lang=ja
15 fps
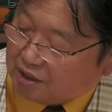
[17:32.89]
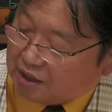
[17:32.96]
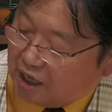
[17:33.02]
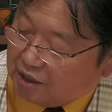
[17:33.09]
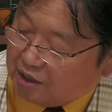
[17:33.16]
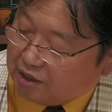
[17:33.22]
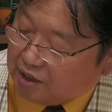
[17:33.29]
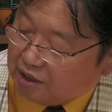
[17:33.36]
た
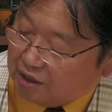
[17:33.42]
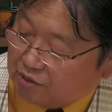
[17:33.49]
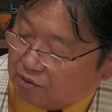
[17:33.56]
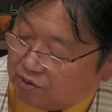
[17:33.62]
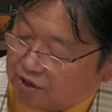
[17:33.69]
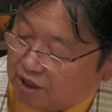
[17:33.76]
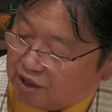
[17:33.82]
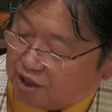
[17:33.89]
アンディ
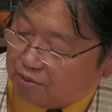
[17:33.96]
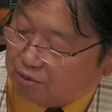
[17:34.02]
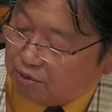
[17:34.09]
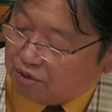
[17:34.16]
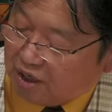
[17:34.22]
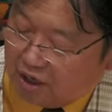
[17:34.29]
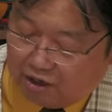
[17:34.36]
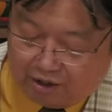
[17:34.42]
の絶望
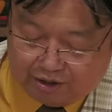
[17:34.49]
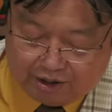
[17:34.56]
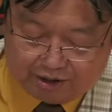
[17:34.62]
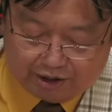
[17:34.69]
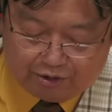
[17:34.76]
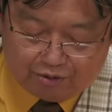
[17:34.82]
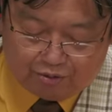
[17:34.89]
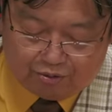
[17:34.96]
の顔が出
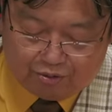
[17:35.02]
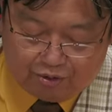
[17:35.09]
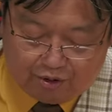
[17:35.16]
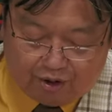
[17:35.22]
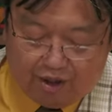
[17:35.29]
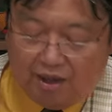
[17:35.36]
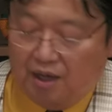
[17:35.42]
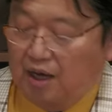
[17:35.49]
た直後、